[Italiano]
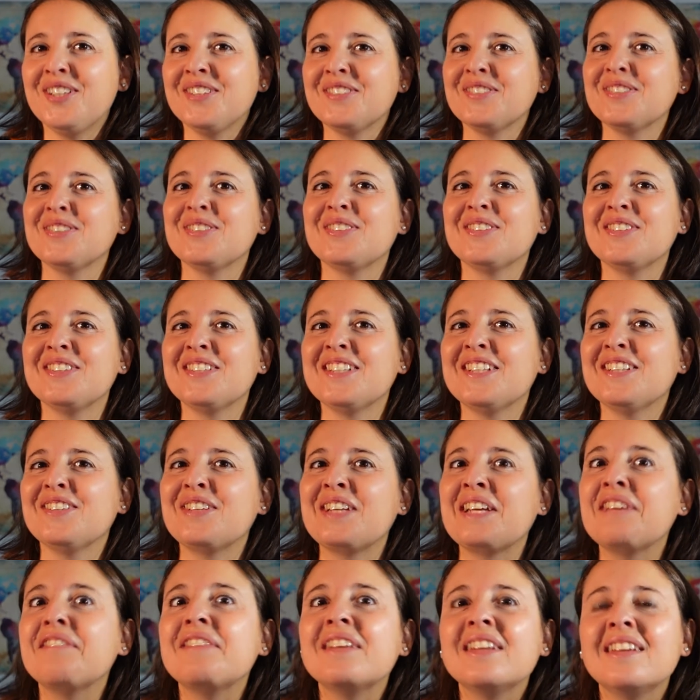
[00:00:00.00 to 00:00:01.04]
non, non,
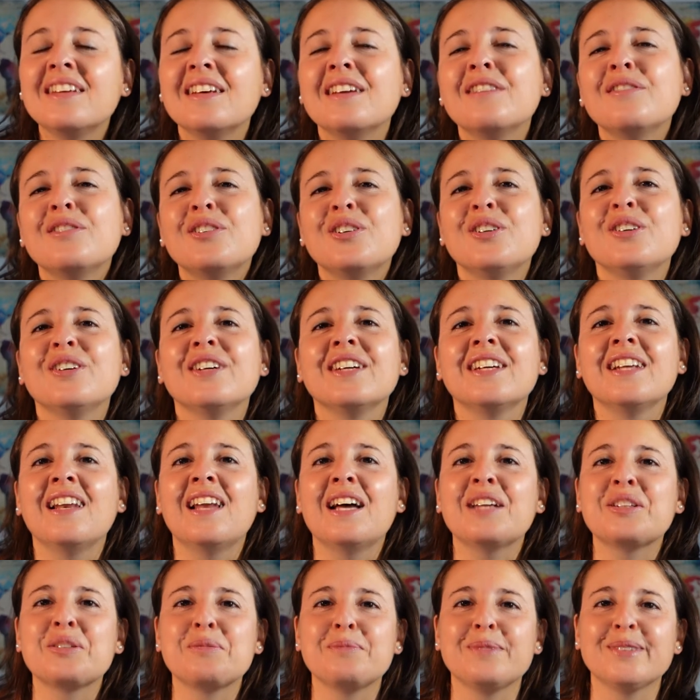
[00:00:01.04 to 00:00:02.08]
ne vedevo il
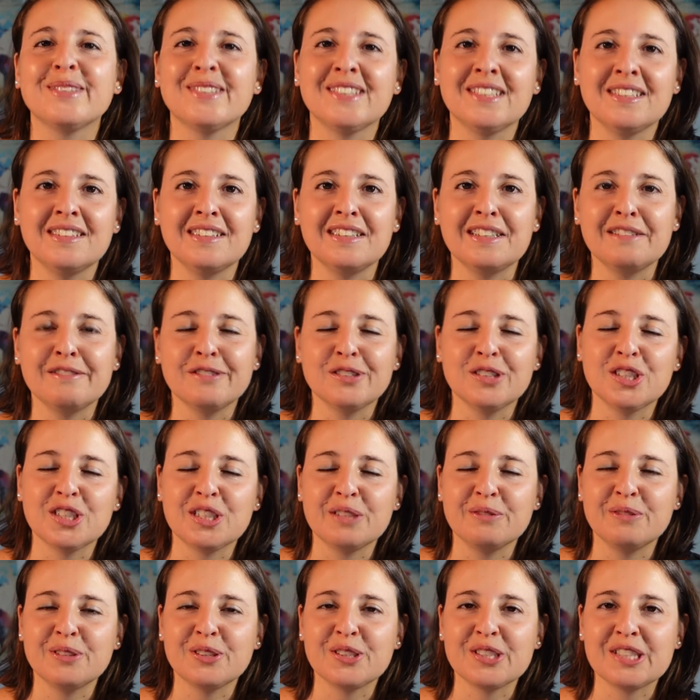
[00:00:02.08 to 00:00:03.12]
lato positivo,
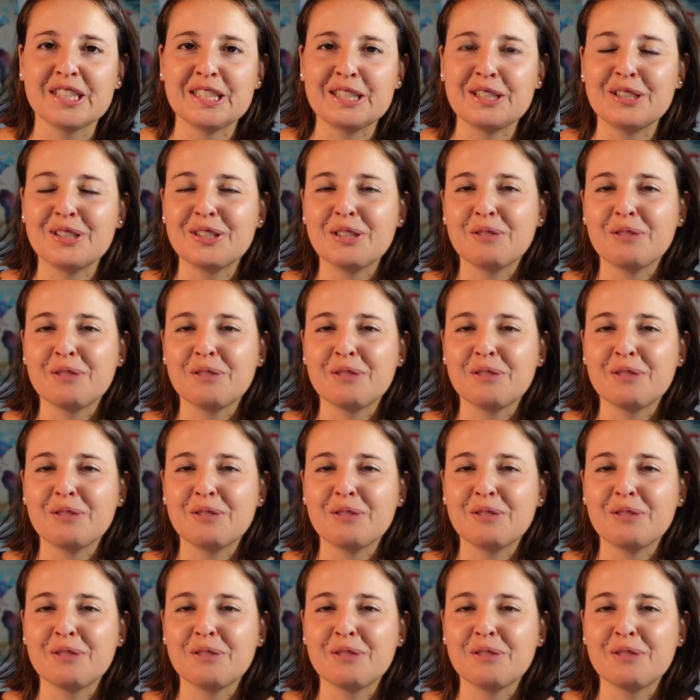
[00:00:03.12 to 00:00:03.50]
diciamo così, no,